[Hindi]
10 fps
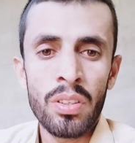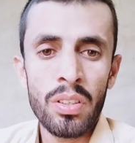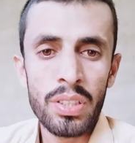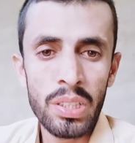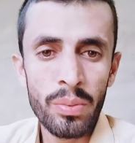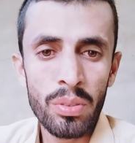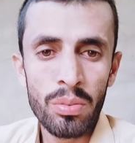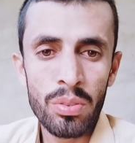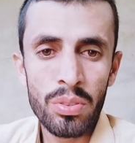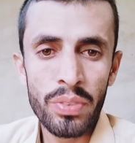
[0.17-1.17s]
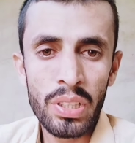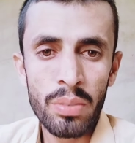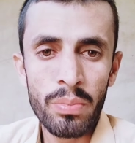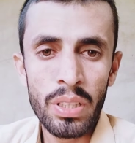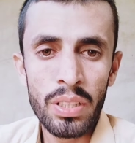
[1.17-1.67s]
अस्सलाम वालेकुम दोस्तों
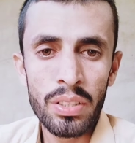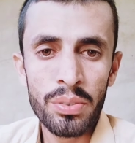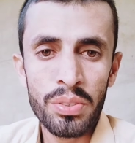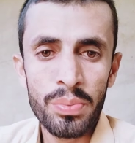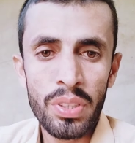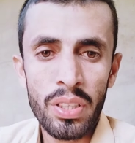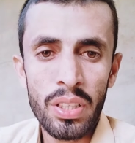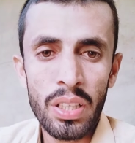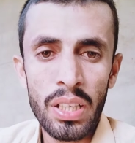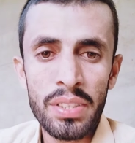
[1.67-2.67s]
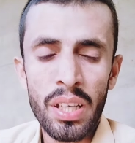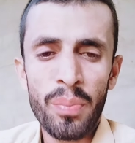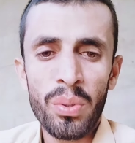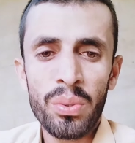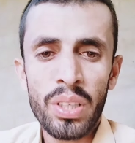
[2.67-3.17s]
वेलकम माय यूट्यूब चैनल अच्छा
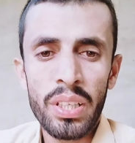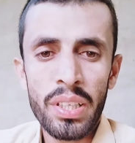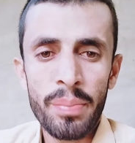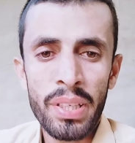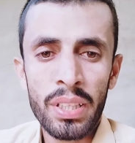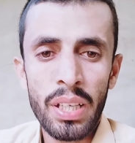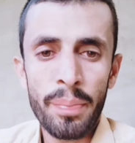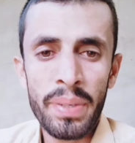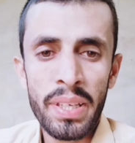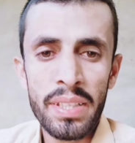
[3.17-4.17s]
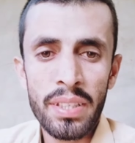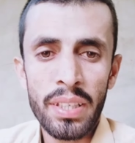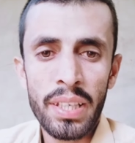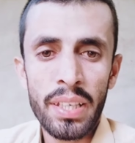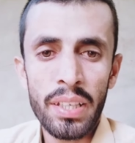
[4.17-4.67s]
आप लोगों के लिए मैं एक अप्लीकेशन
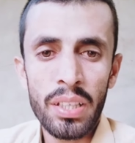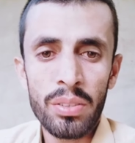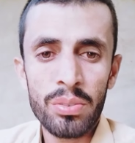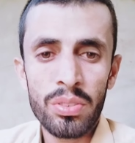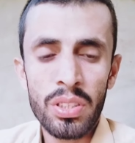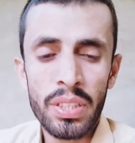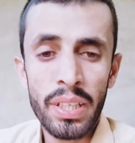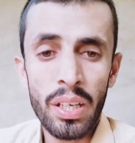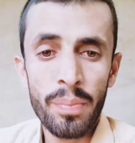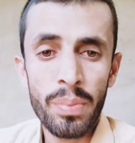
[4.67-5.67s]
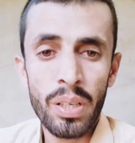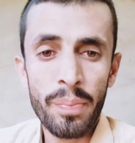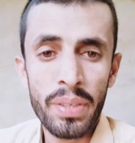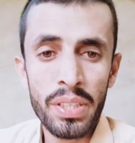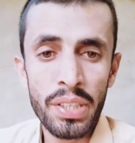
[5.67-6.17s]
लेके आया हूँ जिससे आप
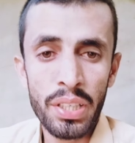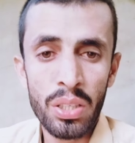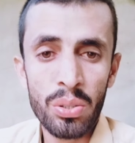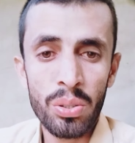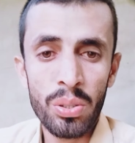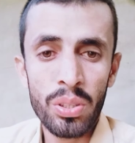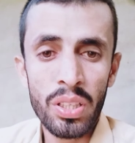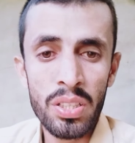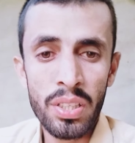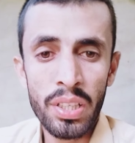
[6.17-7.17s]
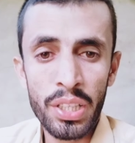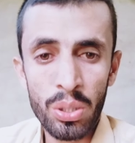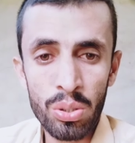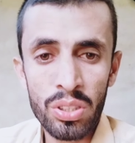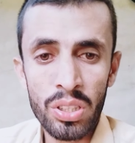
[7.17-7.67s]
अपने चैनल को इजीली
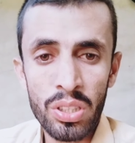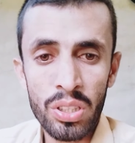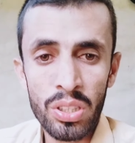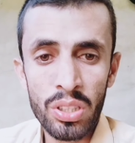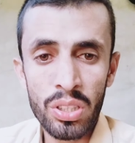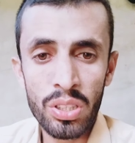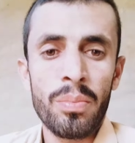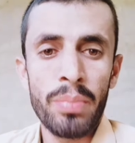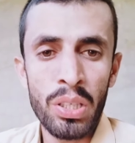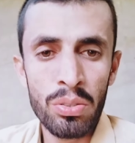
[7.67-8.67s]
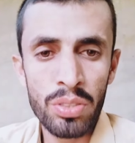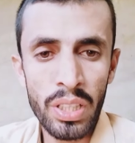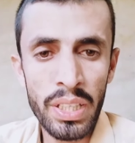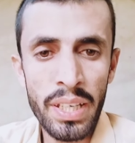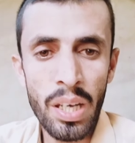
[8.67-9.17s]
ग्रोथ कर सकोगे बट
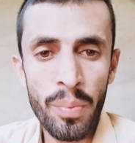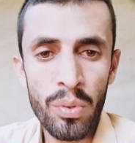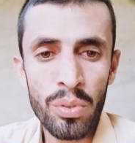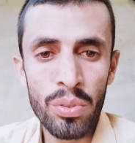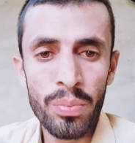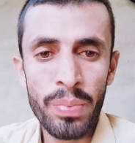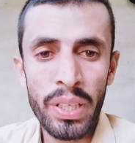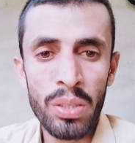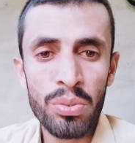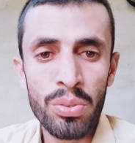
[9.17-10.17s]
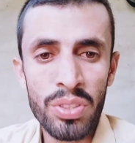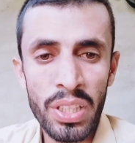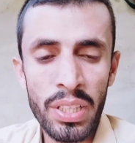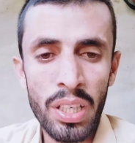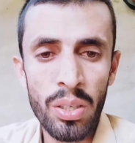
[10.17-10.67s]
उसके लिए आपको पहले उसको
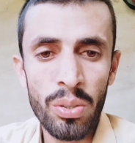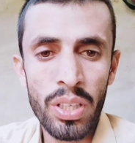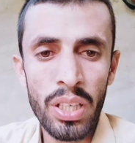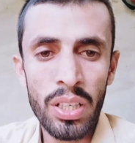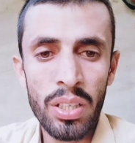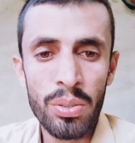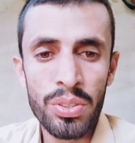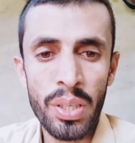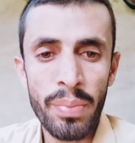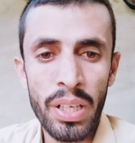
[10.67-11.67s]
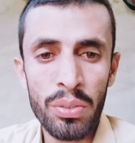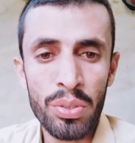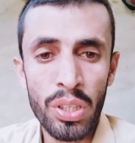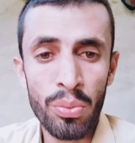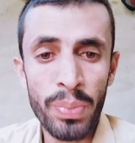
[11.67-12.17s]
सीखना होगा उसके बाद
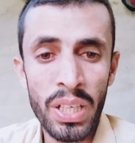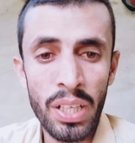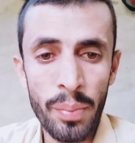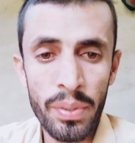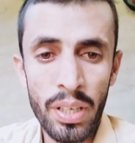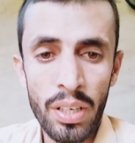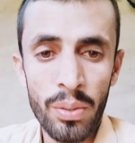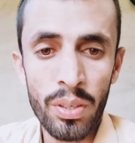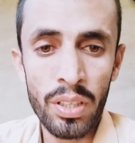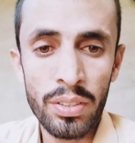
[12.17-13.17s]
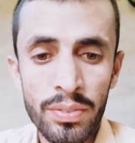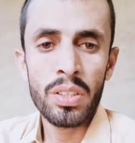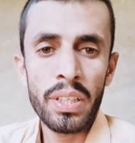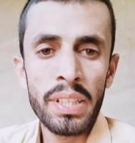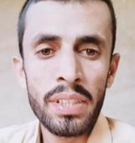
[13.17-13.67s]
उसके ऊपर काम करना होगा
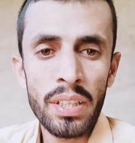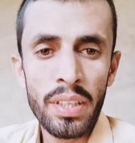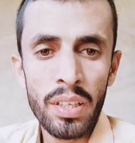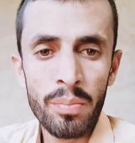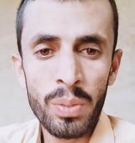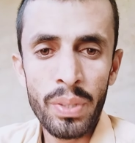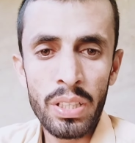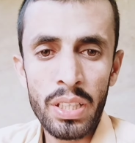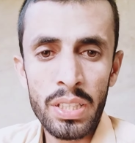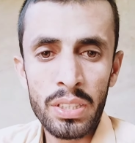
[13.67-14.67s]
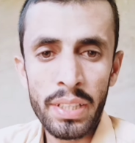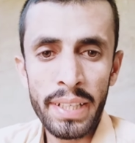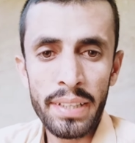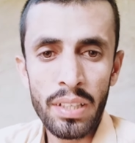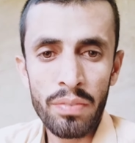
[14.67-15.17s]
इसके लिए चलते हैं मोबाइल की
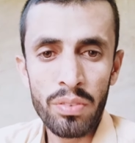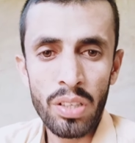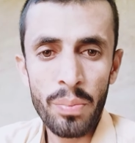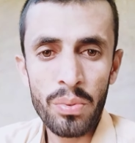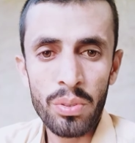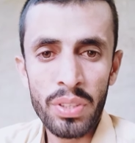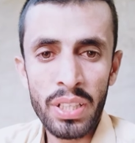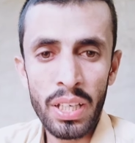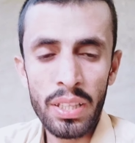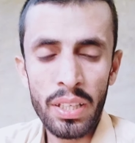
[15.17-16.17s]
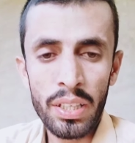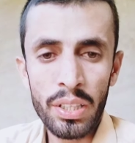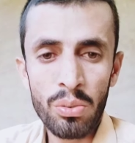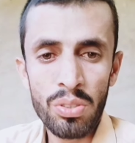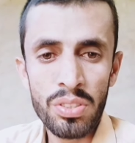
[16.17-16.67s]
स्क्रीन की तरफ और आपको दिखाते हैं
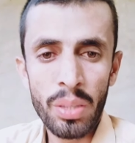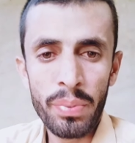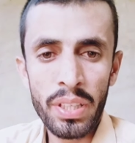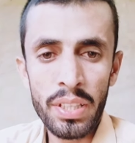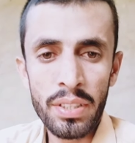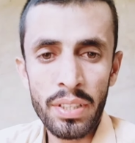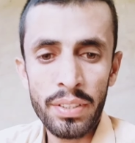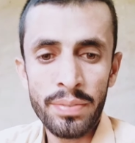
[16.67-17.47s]
कि कौन सी अप्लीकेशन है